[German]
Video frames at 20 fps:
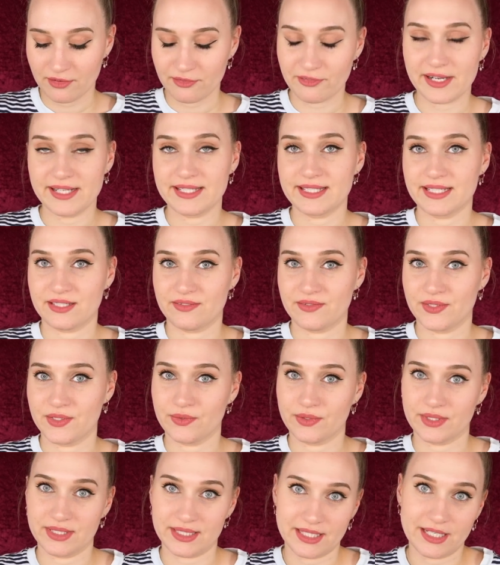Falls ihr das
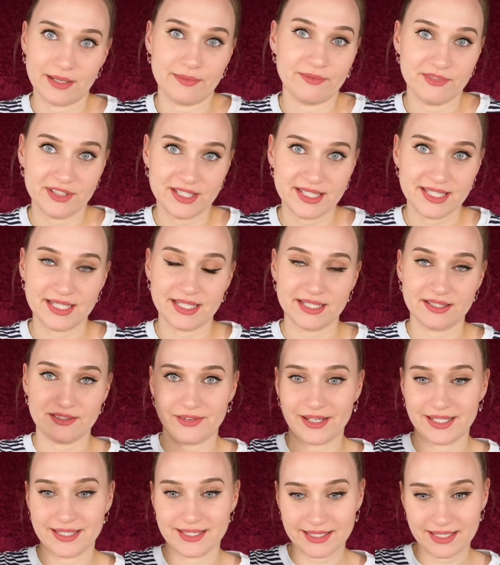Video gesehen habt, wisst ihr es.
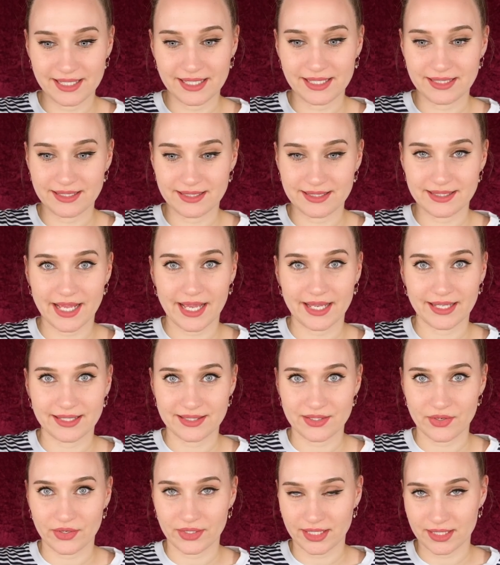Falls nicht, zeige
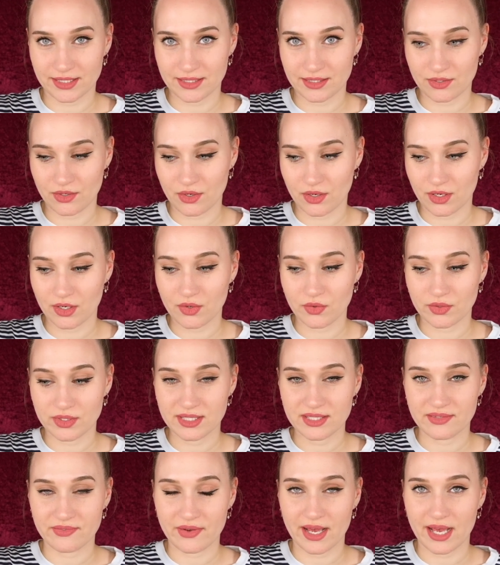ich sie euch jetzt noch.
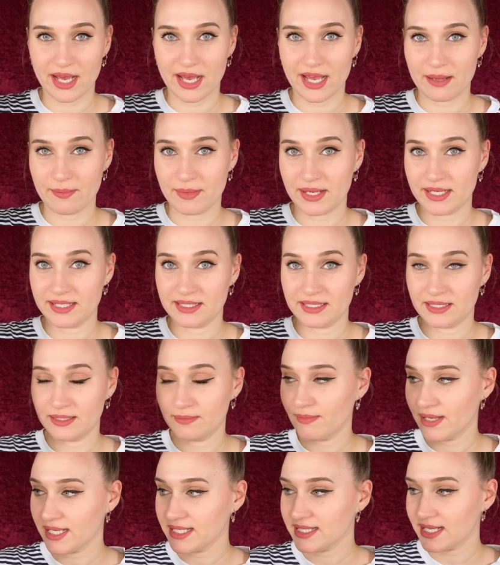Und zwar einmal die
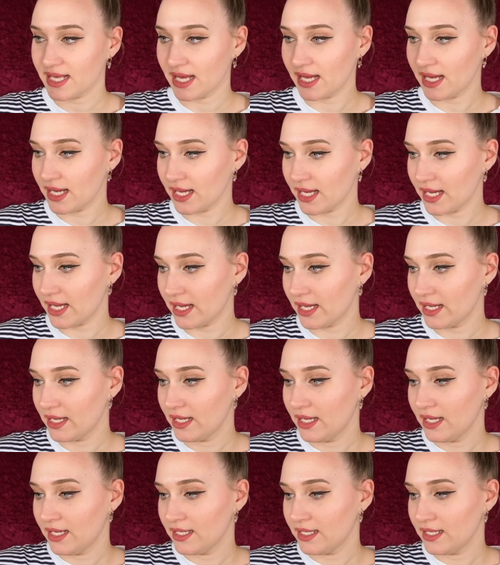Mascara.